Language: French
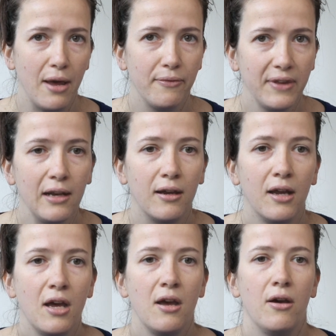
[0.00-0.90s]
la
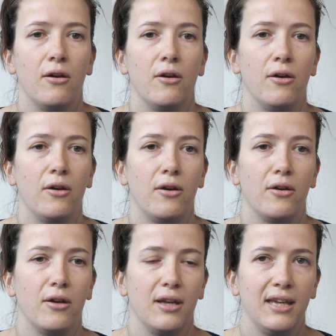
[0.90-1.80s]
ville.
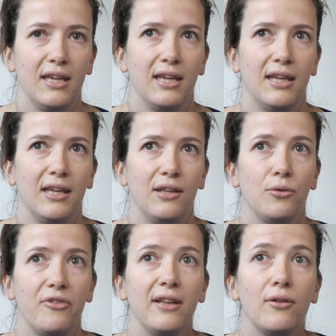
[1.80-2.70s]
et
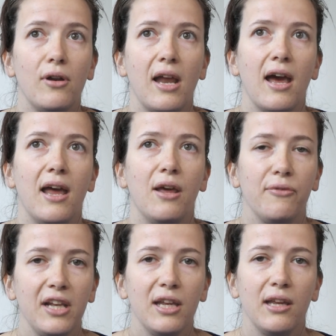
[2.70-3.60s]
de fait,
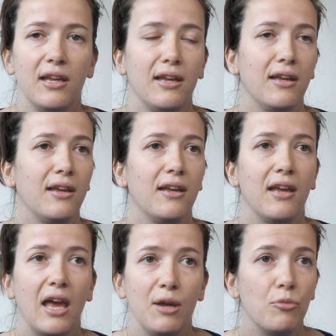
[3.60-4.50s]
la, ville
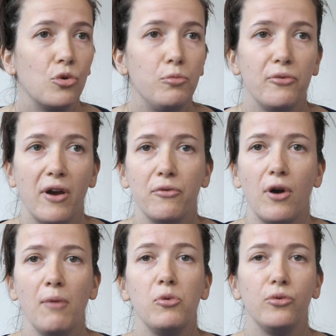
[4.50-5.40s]
est, beaucoup plus
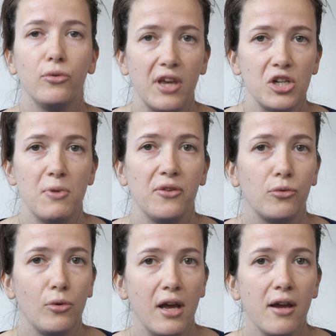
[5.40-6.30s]
favorable aux usages
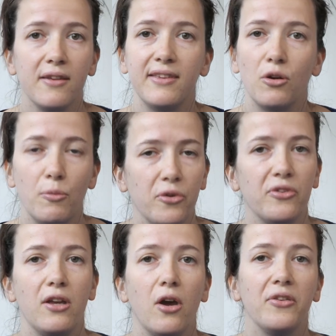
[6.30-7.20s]
masculins et ça
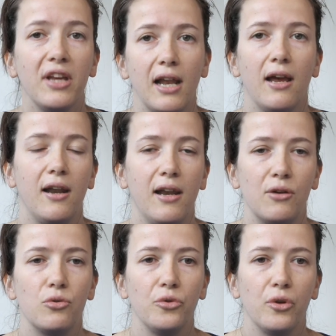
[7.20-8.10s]
commence d'ailleurs dès
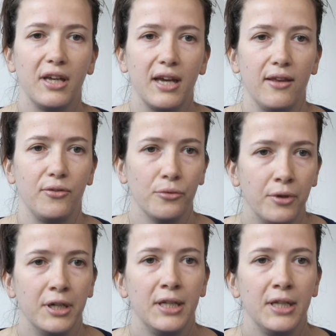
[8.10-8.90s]
la, cour de récréation.